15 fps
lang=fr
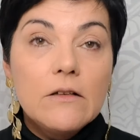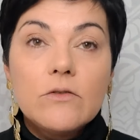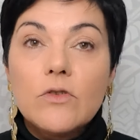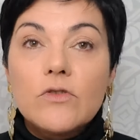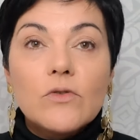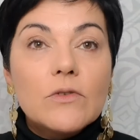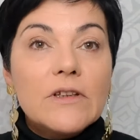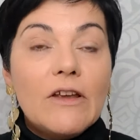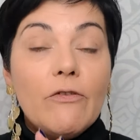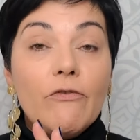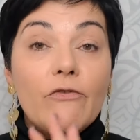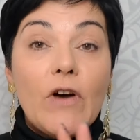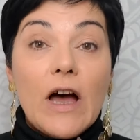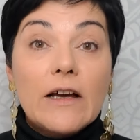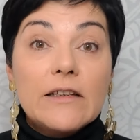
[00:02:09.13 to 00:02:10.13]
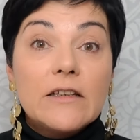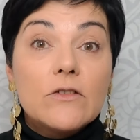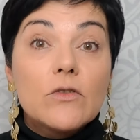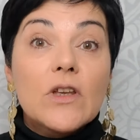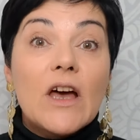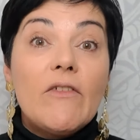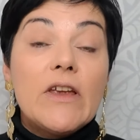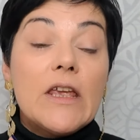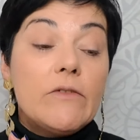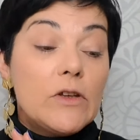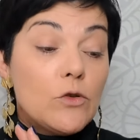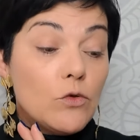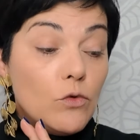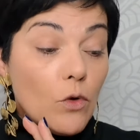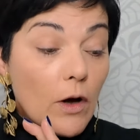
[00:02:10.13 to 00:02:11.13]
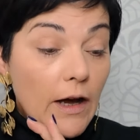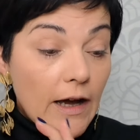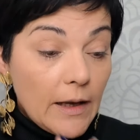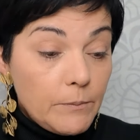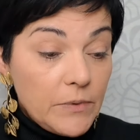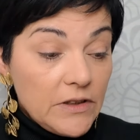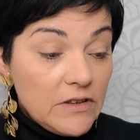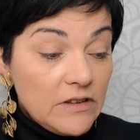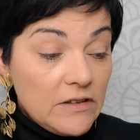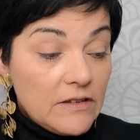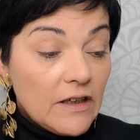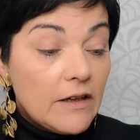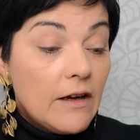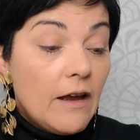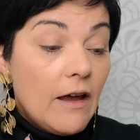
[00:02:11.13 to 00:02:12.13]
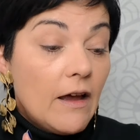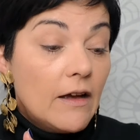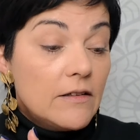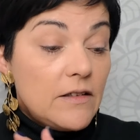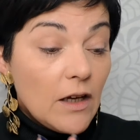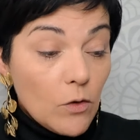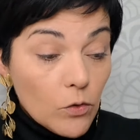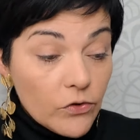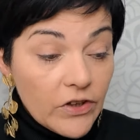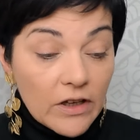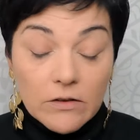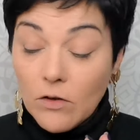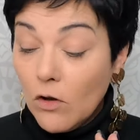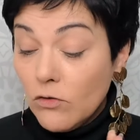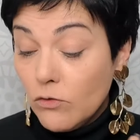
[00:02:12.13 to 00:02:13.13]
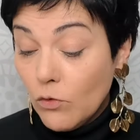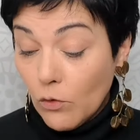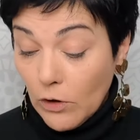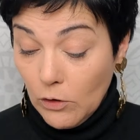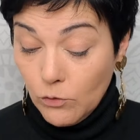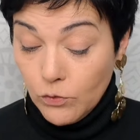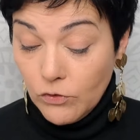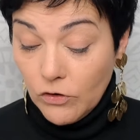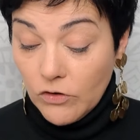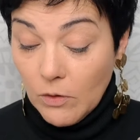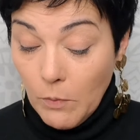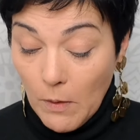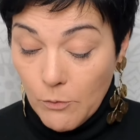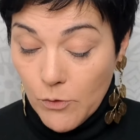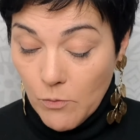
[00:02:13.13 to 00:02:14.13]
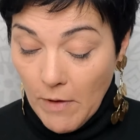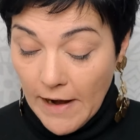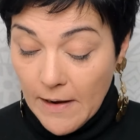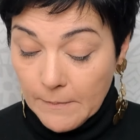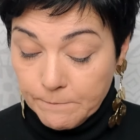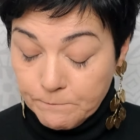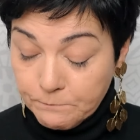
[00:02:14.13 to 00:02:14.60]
Ce sont des fards qui se travaillent avec une rapidité déconcertant. Donc écoutez, c'est pas plus mal.